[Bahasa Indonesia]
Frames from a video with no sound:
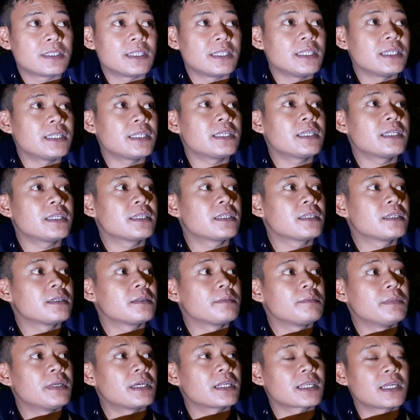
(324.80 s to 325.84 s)
jadi
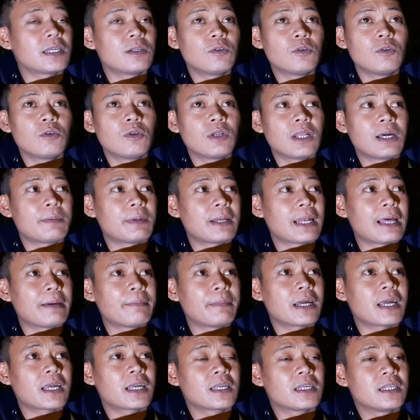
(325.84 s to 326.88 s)
biarkan dulu
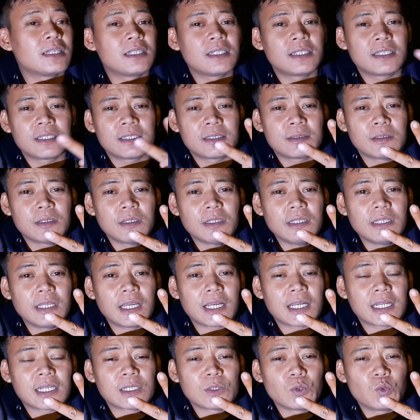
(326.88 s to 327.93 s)
lama-lama
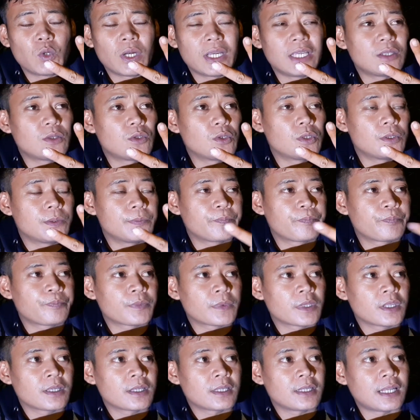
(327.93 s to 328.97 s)
yang dua itu
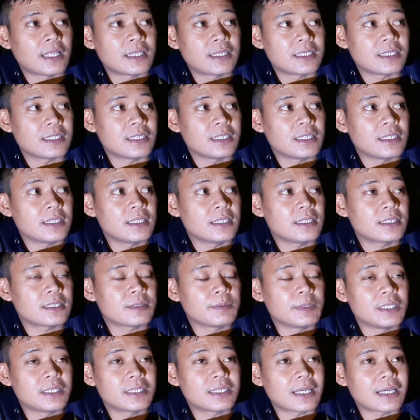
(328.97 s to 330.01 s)
nanti
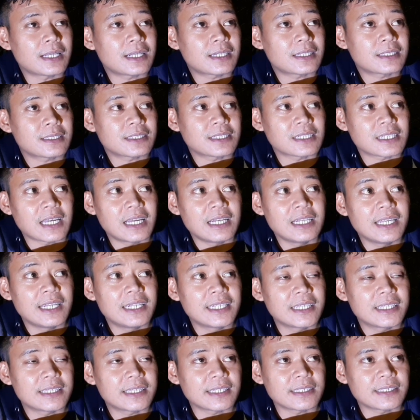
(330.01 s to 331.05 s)
sebentar
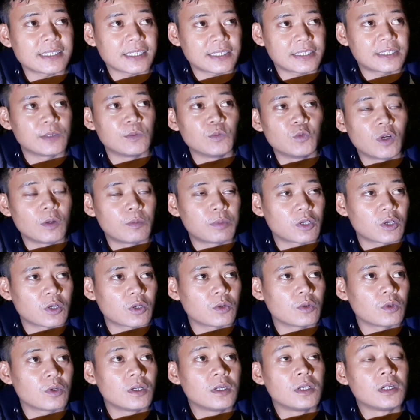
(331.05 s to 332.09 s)
sekalian kita cek semua
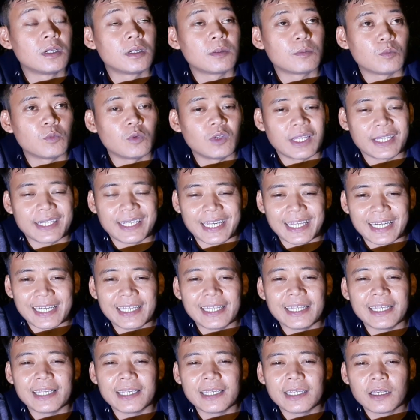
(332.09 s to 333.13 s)
broku mulai
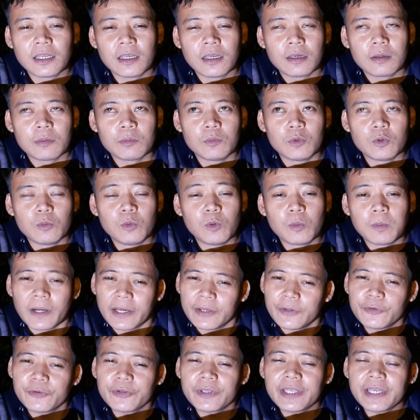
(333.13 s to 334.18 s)
dari bubu
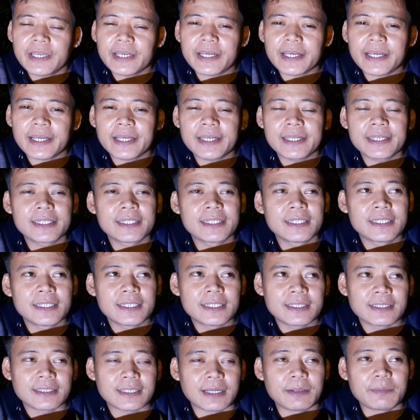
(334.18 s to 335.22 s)
payungnya
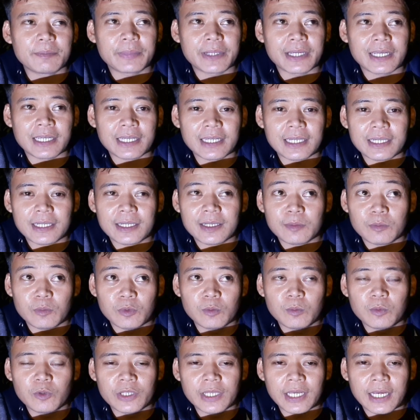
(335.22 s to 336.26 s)
sampai ke
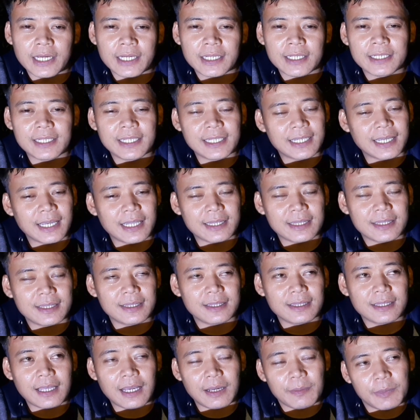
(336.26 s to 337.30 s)
bubu yang dekat
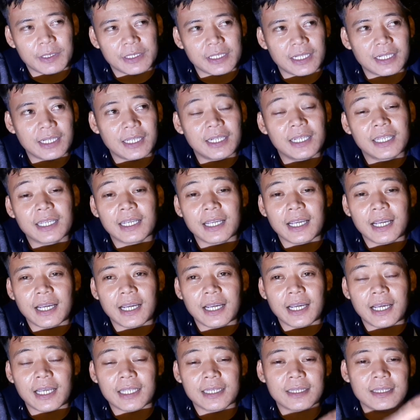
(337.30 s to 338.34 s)
apa sana
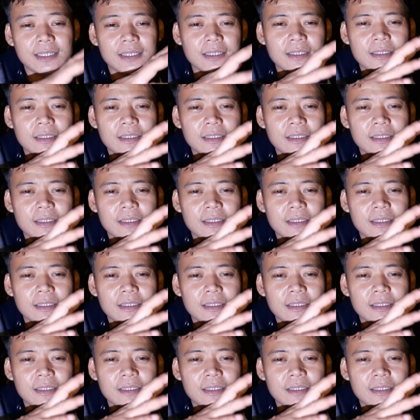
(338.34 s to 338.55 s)
dekat